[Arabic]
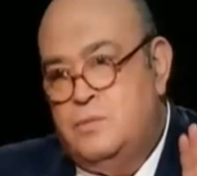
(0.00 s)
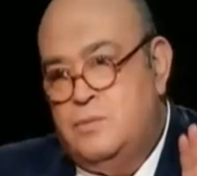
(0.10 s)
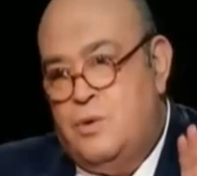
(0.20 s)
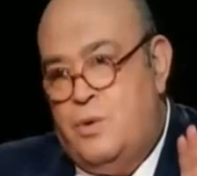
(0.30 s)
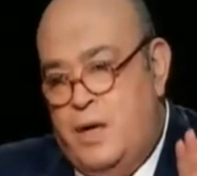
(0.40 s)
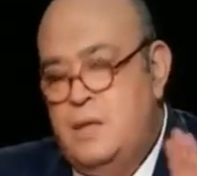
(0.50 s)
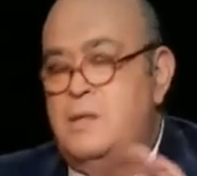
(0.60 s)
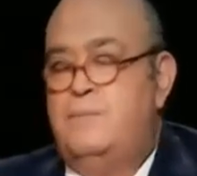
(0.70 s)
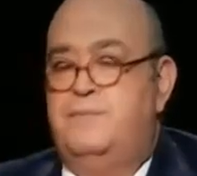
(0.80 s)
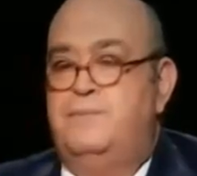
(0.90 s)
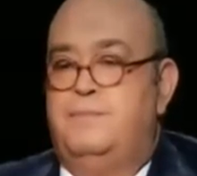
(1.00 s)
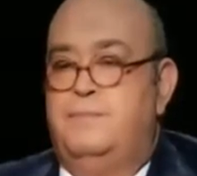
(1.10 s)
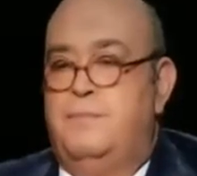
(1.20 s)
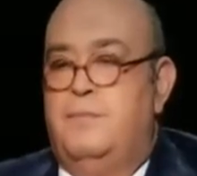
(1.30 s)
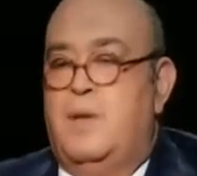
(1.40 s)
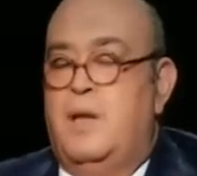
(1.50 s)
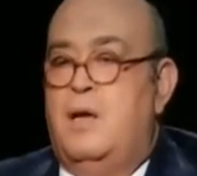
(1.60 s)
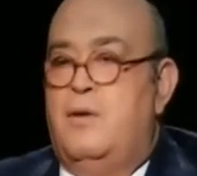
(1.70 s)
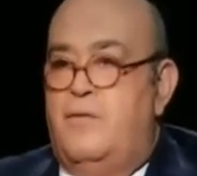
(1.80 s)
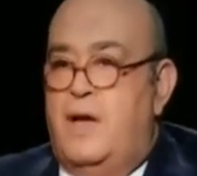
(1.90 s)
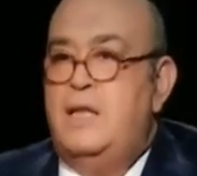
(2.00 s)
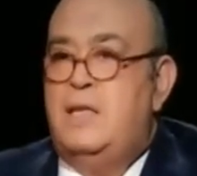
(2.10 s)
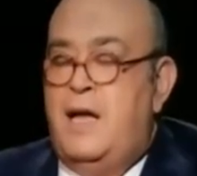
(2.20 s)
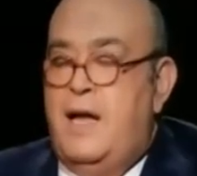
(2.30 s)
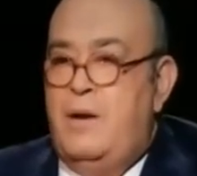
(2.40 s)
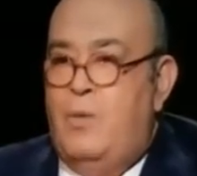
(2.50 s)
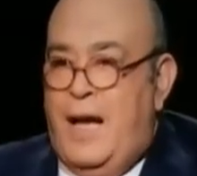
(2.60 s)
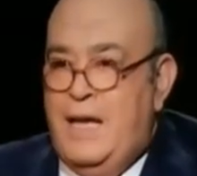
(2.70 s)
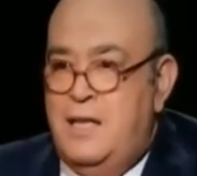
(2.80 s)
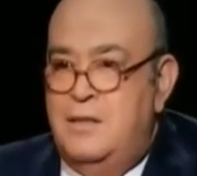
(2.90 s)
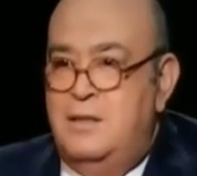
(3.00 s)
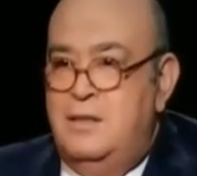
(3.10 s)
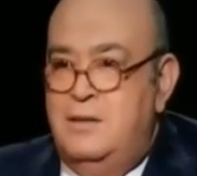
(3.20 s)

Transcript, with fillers: تمام كويس فانت الوحيد